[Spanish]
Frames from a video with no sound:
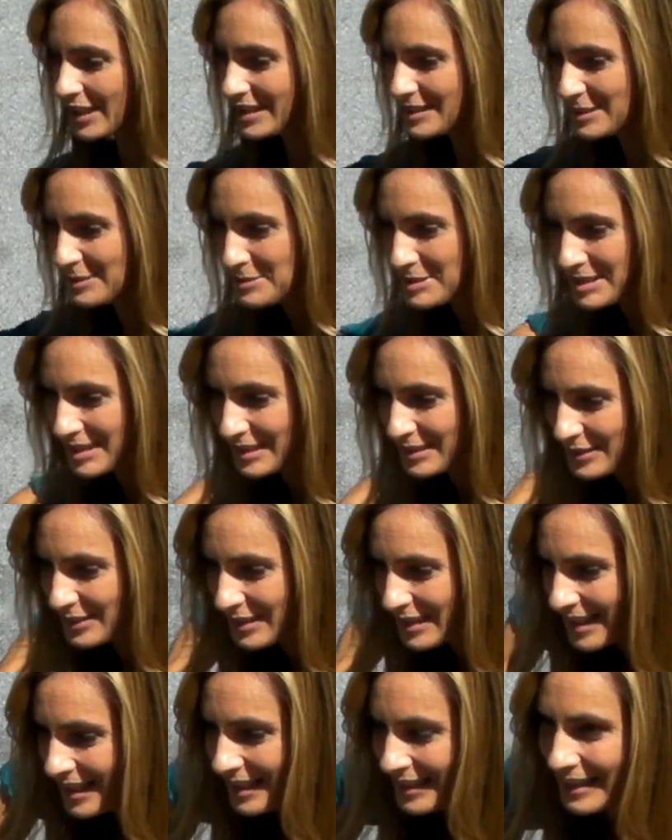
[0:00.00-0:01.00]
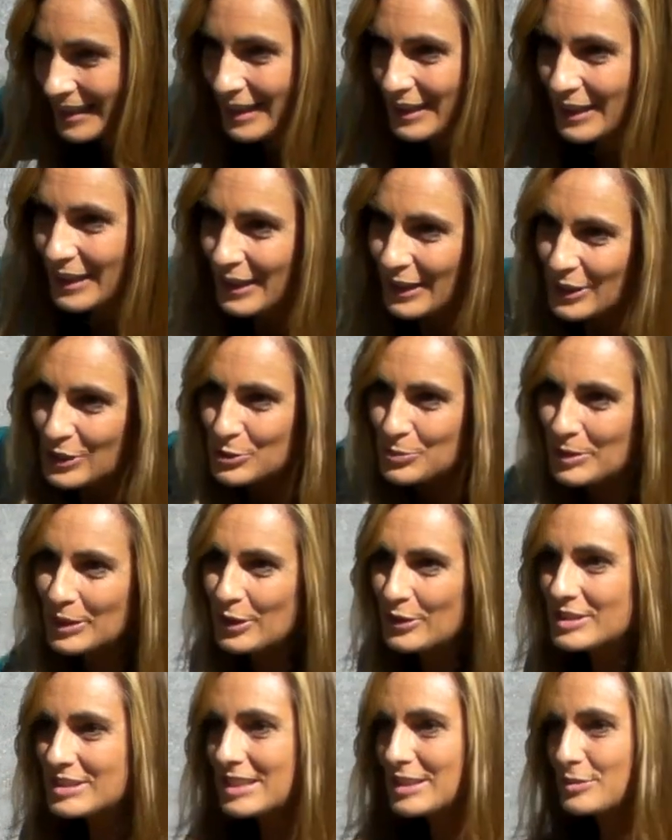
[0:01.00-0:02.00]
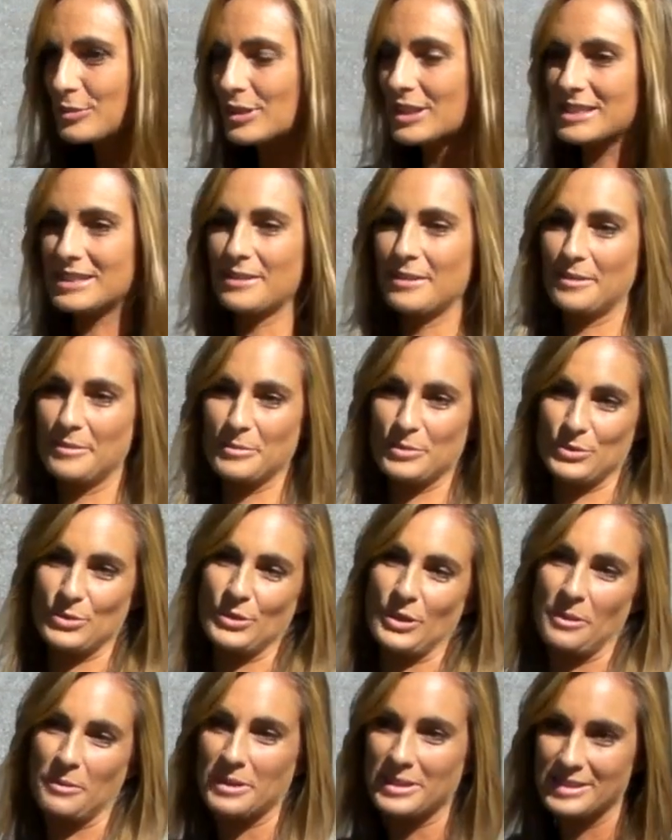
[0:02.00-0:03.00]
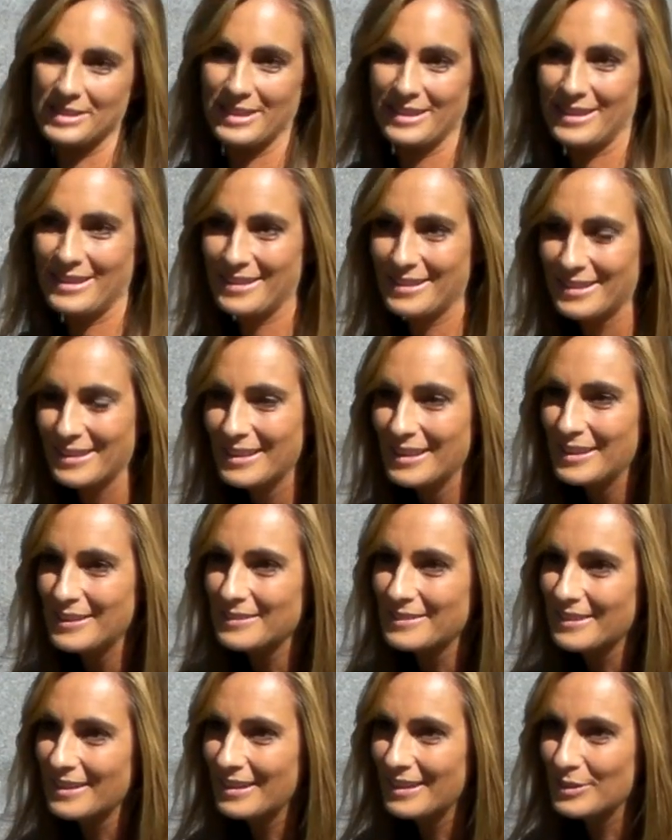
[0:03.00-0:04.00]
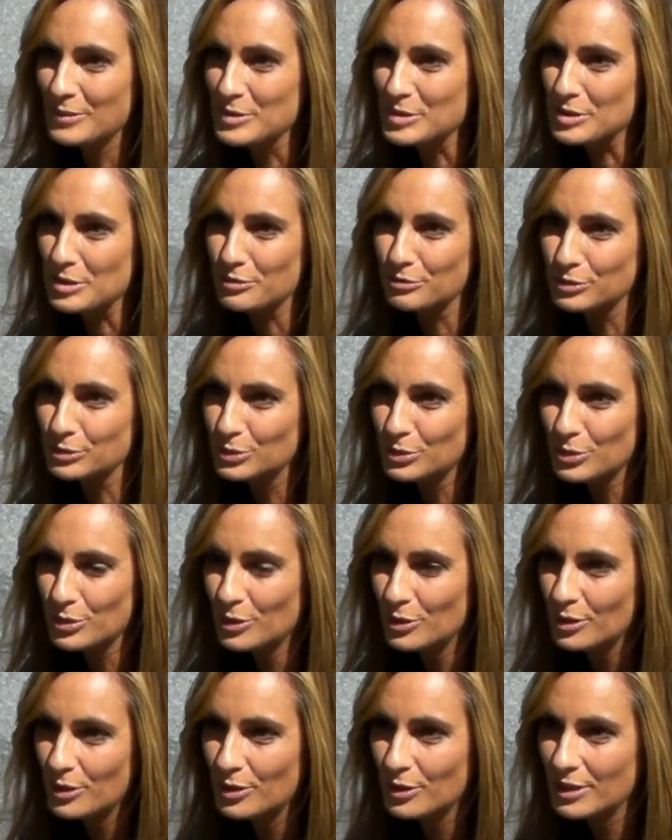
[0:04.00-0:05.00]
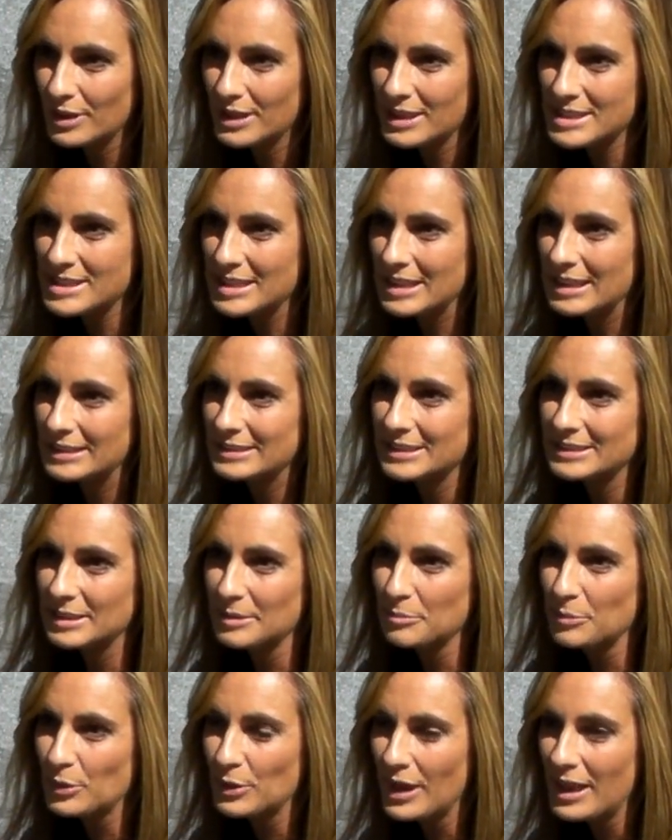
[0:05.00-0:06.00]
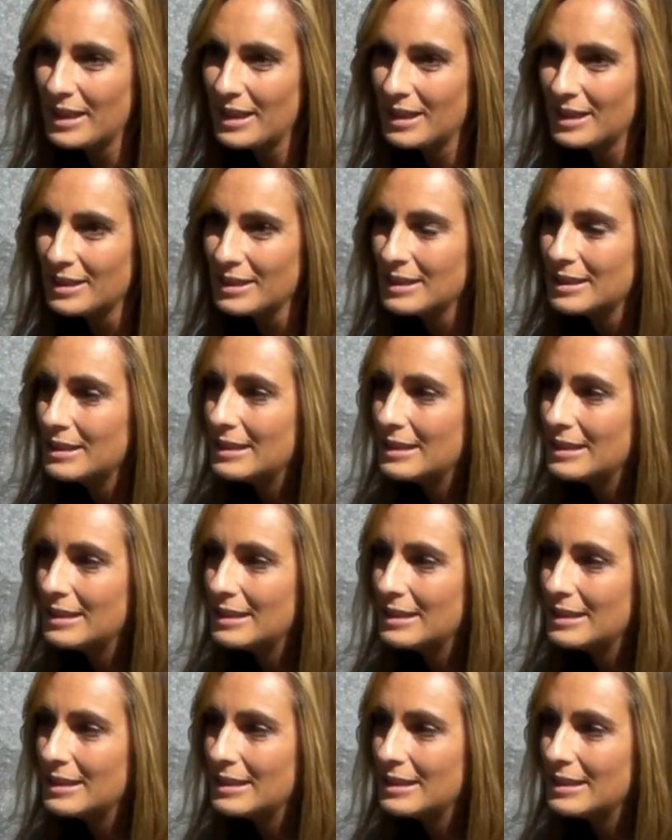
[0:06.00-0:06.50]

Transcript: Ya sabes que, los periodistas nunca sabemos lo que va a ser de nuestro futuro en la siguiente temporada.